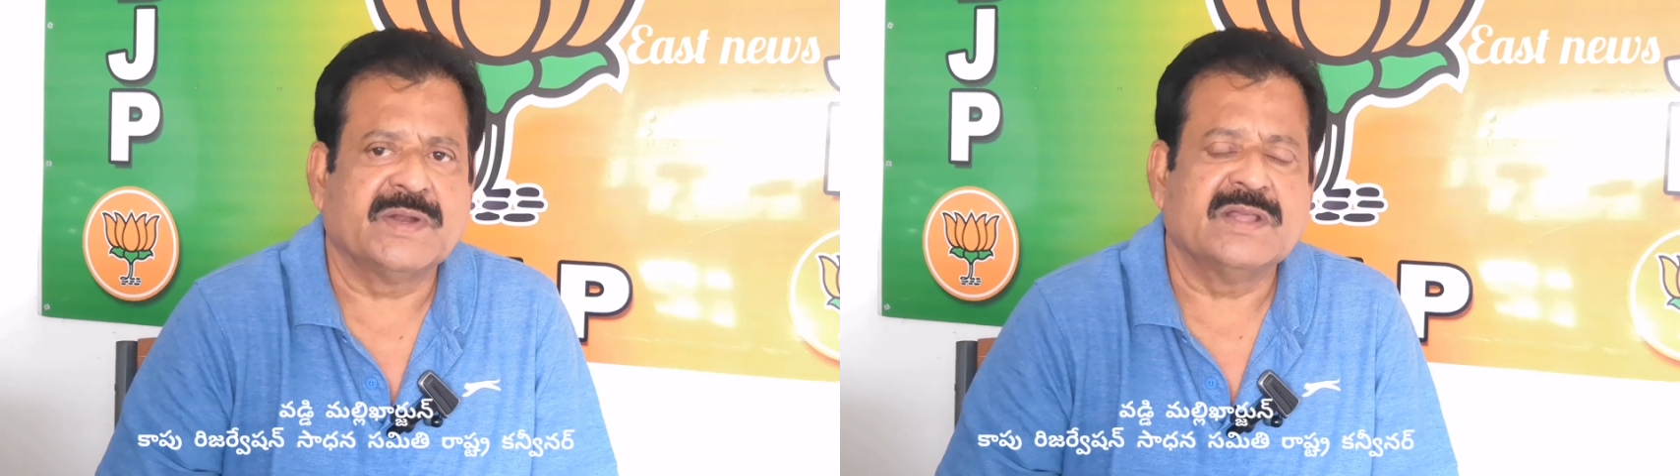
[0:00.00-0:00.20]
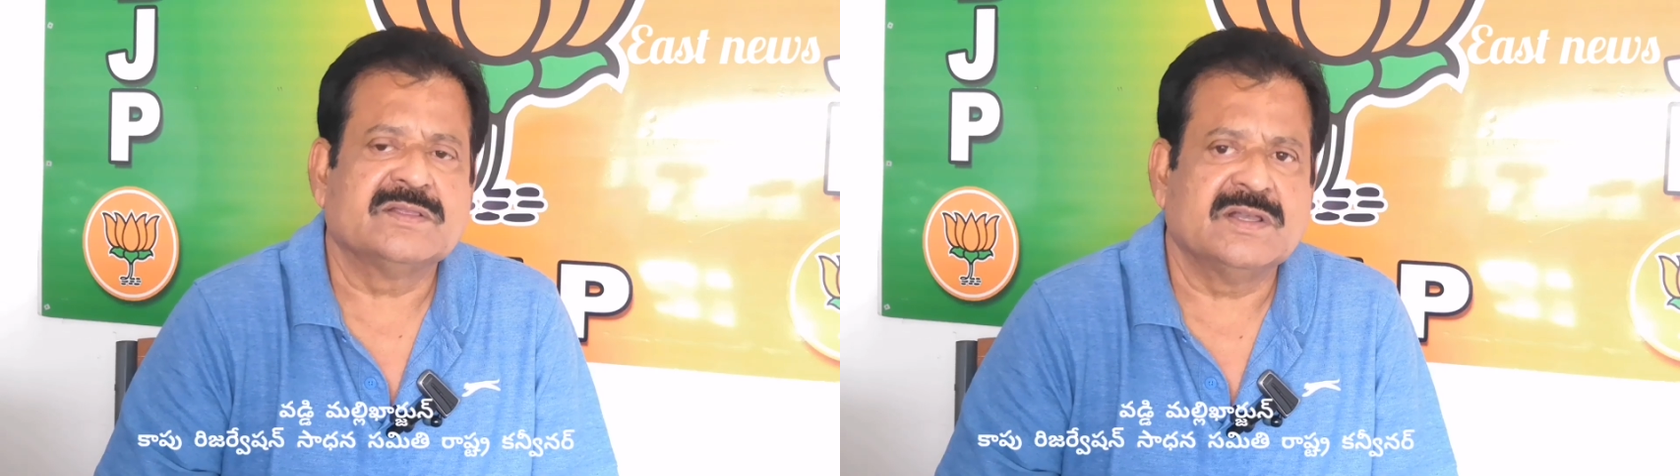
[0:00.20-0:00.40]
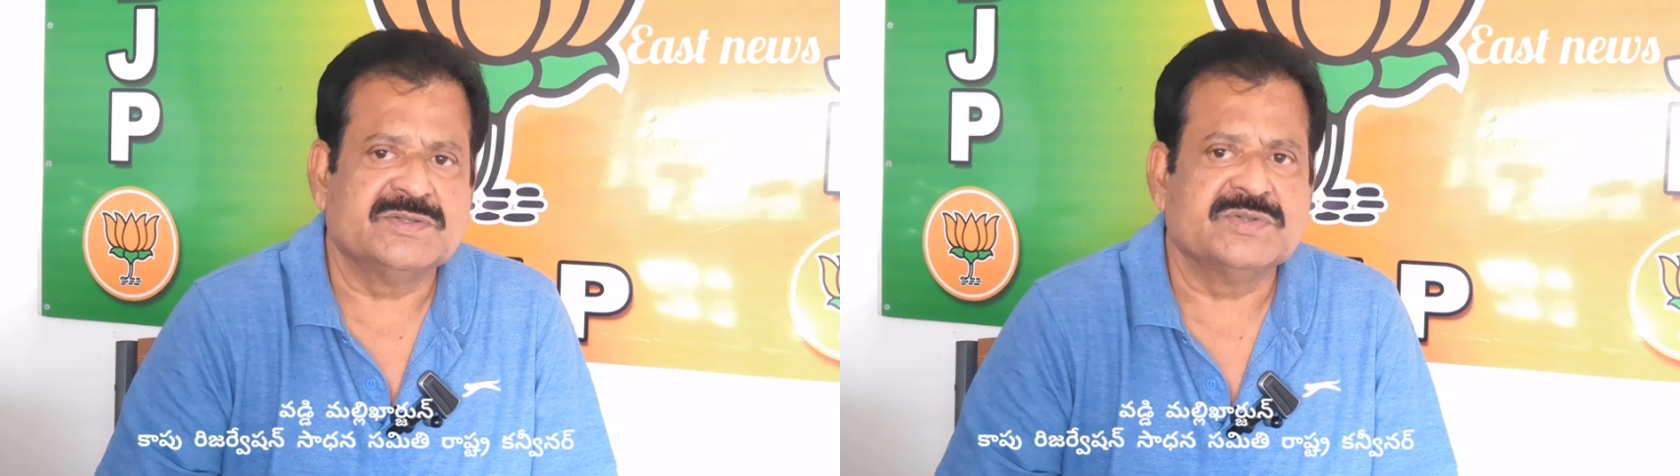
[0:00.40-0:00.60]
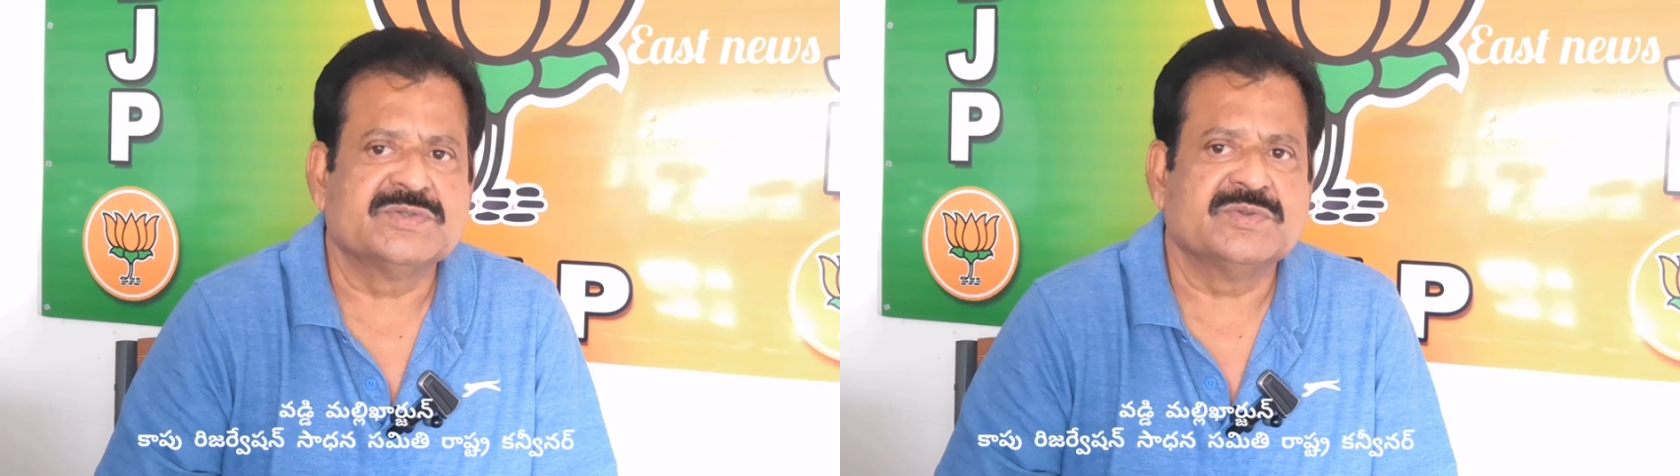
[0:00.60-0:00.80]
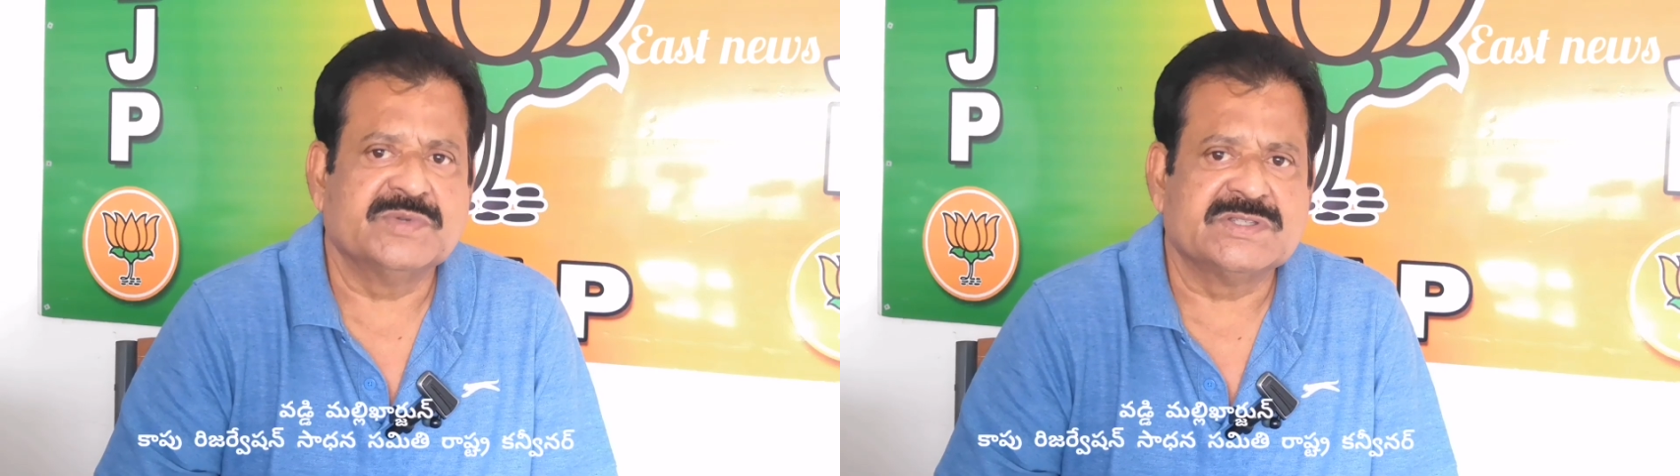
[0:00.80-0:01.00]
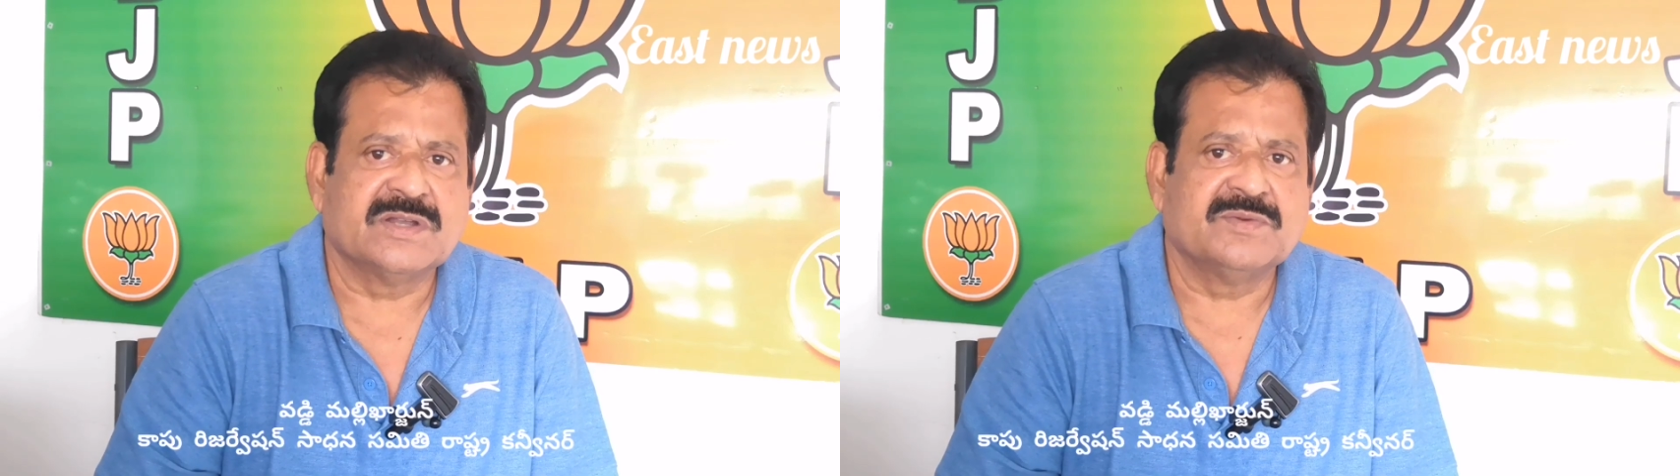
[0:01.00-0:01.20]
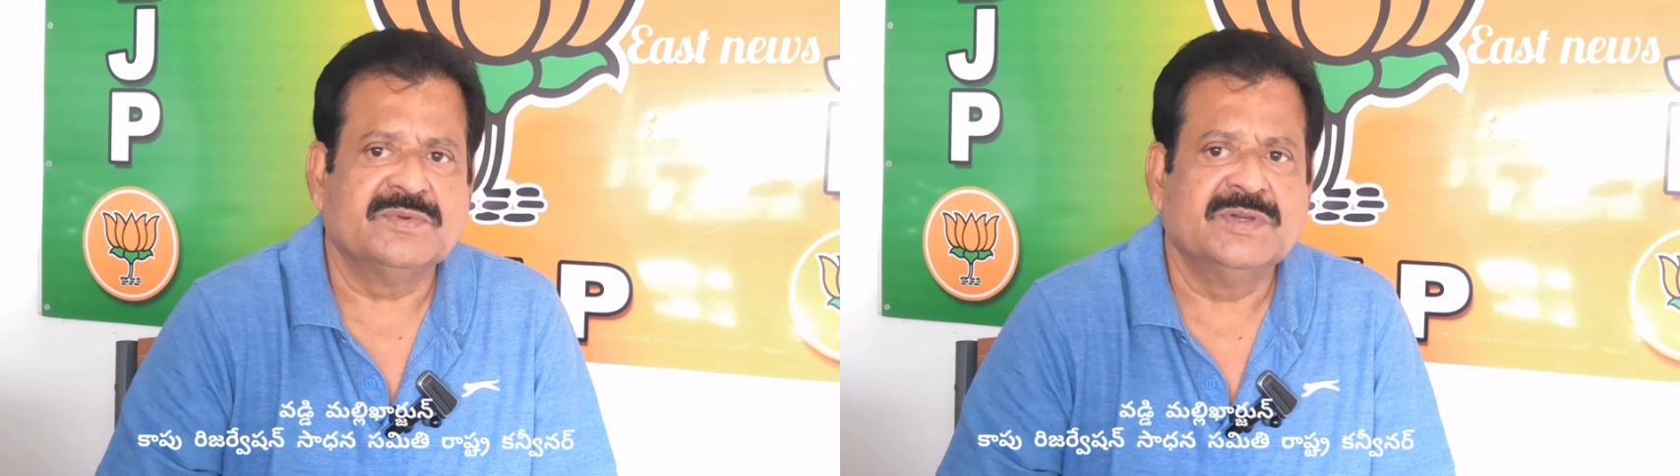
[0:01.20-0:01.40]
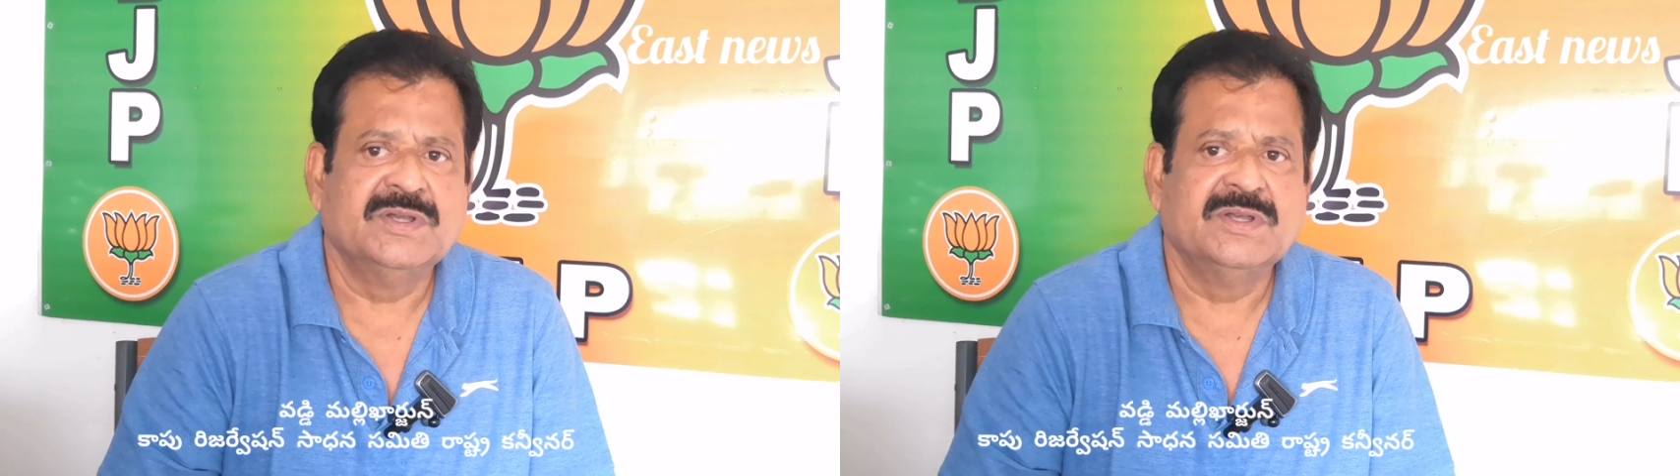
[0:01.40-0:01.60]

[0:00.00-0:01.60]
ప్రయత్నాలు చేస్తూ వచ్చారు